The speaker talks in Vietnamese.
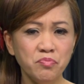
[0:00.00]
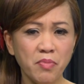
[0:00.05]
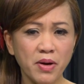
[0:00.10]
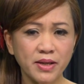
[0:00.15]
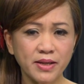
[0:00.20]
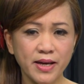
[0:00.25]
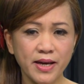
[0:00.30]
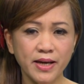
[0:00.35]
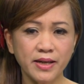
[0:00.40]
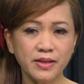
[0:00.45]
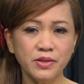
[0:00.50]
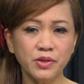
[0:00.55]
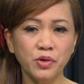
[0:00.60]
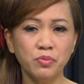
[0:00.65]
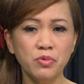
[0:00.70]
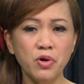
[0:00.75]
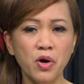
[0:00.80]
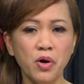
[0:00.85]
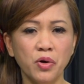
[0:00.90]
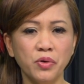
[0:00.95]
McCain
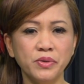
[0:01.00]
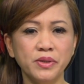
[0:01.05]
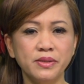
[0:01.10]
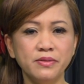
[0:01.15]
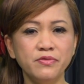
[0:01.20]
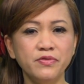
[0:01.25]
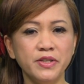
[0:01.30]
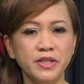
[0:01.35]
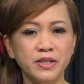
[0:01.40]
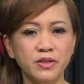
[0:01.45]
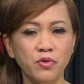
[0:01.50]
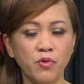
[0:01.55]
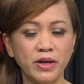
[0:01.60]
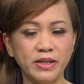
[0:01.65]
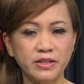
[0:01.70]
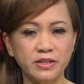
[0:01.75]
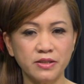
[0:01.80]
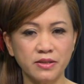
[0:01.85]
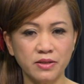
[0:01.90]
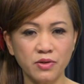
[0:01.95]
ủng hộ ứng viên
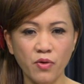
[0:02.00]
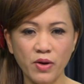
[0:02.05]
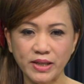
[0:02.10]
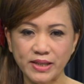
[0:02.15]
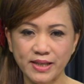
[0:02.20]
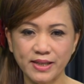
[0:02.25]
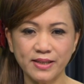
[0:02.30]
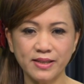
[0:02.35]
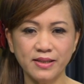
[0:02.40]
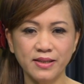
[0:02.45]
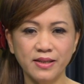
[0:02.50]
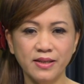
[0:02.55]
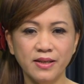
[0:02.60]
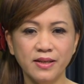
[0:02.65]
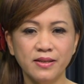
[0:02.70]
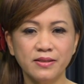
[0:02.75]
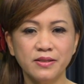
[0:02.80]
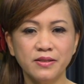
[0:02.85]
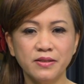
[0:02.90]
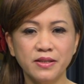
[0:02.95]
Ngoại trưởng Hoa Kỳ.
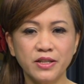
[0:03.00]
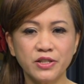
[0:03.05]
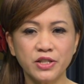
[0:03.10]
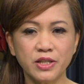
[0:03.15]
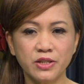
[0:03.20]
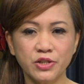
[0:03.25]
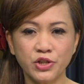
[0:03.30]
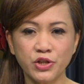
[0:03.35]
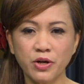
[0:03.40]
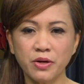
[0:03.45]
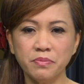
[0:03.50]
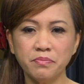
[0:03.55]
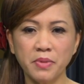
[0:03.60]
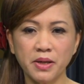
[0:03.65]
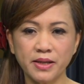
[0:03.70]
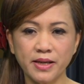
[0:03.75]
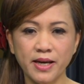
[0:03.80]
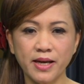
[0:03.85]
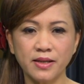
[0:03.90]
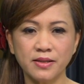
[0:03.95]
Thượng nghị sĩ John
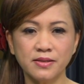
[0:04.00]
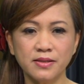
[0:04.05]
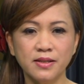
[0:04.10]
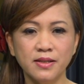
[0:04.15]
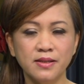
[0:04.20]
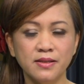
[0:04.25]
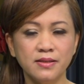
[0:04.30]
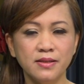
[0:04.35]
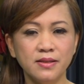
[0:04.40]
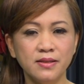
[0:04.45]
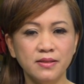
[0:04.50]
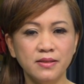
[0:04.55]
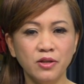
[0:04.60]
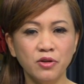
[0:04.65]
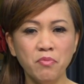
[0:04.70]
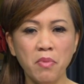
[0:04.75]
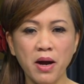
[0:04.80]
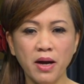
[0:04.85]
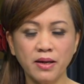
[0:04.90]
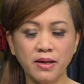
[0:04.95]
McCain từ tiểu
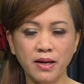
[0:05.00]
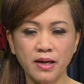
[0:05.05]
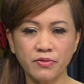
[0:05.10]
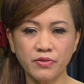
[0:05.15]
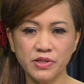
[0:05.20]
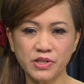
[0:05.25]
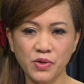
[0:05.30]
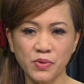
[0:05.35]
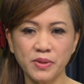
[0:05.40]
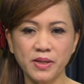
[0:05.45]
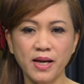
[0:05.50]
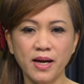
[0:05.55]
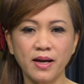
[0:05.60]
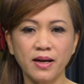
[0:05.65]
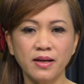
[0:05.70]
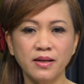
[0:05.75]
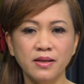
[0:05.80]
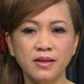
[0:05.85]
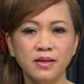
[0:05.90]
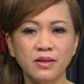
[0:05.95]
bang
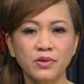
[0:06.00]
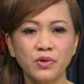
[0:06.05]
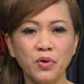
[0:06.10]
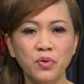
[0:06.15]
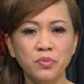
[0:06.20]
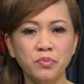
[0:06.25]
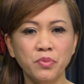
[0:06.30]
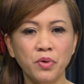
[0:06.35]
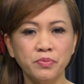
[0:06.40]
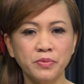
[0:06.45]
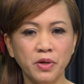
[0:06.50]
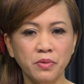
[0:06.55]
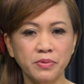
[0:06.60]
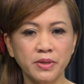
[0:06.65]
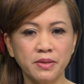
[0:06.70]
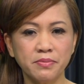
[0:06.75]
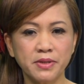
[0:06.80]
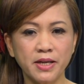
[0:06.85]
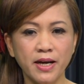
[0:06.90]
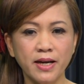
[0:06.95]
Arizona cùng một đồng
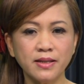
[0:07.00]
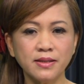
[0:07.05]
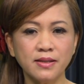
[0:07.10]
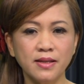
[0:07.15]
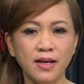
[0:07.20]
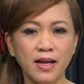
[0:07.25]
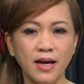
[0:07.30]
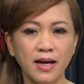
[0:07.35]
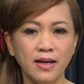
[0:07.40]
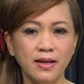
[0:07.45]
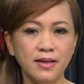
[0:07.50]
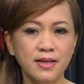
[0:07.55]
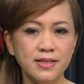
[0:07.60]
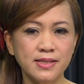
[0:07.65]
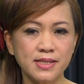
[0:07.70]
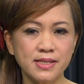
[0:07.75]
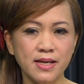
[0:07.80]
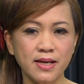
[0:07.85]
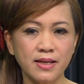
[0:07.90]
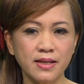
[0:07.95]
nghiệp khác là
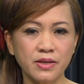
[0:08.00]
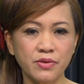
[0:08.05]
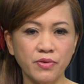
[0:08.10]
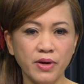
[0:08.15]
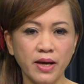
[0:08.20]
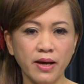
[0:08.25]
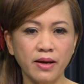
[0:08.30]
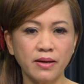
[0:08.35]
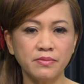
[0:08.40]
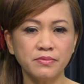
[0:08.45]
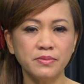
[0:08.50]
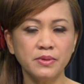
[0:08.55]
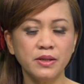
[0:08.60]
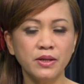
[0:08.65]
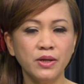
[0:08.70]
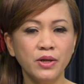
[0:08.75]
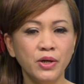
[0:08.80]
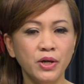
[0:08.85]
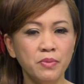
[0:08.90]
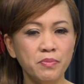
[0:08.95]
Lindsey Graham,
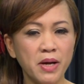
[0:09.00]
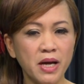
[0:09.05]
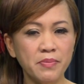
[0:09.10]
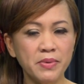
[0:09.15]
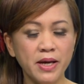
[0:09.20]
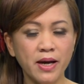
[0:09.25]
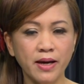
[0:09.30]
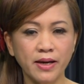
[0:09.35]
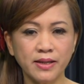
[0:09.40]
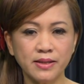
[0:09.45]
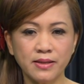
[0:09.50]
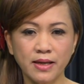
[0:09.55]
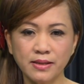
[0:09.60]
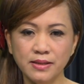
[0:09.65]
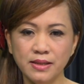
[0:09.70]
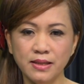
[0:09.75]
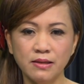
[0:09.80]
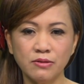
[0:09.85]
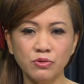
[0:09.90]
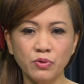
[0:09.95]
hôm 22 tháng
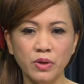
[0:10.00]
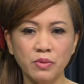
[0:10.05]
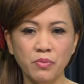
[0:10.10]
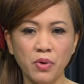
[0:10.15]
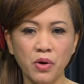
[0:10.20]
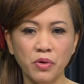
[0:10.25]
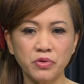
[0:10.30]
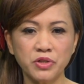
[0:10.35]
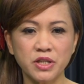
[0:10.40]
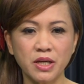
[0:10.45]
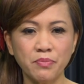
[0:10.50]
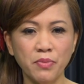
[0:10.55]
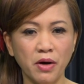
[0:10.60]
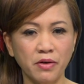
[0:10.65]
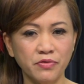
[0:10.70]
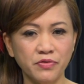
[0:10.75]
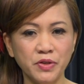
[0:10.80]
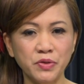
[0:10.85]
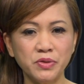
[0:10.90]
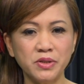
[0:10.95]
Giêng tuyên bố sẽ bỏ
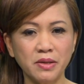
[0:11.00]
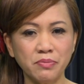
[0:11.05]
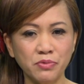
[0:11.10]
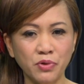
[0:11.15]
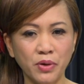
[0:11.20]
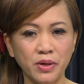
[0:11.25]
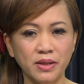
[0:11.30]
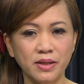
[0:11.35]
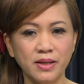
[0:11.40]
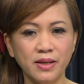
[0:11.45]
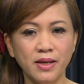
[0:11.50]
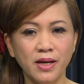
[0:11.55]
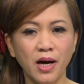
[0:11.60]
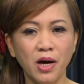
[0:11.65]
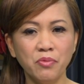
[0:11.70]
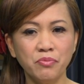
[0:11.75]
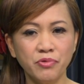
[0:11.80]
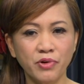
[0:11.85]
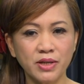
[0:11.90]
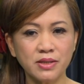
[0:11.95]
phiếu chấp thuận
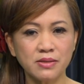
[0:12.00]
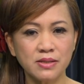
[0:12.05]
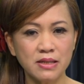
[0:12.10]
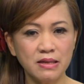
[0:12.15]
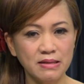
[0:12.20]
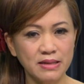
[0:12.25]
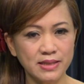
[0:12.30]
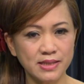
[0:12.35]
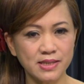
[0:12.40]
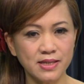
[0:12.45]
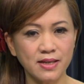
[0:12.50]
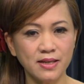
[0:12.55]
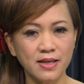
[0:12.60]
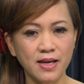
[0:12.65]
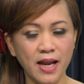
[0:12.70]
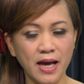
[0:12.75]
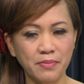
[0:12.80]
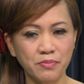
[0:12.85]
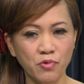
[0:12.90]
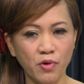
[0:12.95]
ông Rex Tillerson
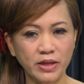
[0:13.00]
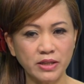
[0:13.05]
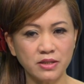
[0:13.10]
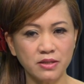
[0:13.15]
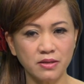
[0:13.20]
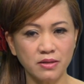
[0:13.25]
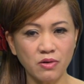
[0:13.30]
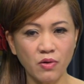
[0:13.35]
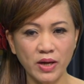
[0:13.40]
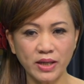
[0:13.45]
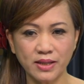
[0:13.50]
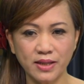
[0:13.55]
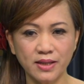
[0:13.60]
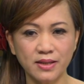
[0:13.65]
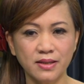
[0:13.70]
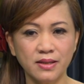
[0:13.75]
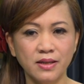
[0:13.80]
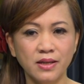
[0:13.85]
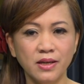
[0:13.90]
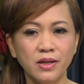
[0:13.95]
làm Ngoại trưởng Hoa
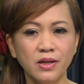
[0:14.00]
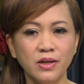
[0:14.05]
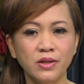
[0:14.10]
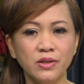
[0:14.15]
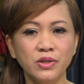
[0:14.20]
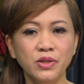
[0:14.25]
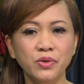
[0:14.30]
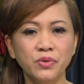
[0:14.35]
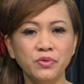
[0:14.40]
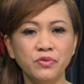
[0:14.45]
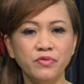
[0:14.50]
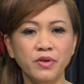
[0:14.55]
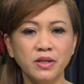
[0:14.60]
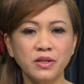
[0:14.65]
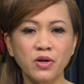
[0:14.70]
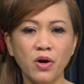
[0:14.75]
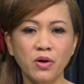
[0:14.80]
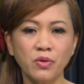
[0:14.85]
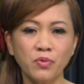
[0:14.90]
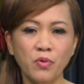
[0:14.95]
Kỳ. Dù vẫn
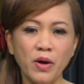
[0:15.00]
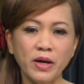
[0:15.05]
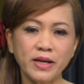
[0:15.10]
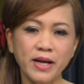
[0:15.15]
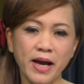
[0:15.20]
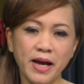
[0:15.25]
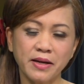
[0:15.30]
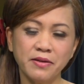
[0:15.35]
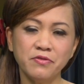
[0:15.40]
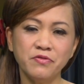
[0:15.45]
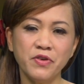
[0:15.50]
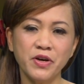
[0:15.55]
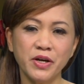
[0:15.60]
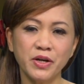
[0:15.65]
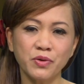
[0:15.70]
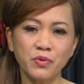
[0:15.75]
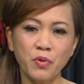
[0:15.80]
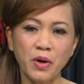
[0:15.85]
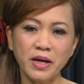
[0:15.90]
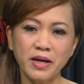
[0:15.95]
còn quan ngại
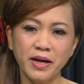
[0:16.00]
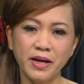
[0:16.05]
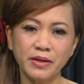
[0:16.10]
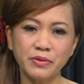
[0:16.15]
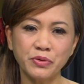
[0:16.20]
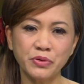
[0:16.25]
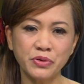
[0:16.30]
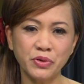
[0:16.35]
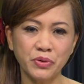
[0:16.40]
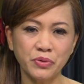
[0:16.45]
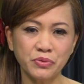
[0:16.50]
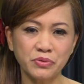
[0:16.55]
về quan hệ của cựu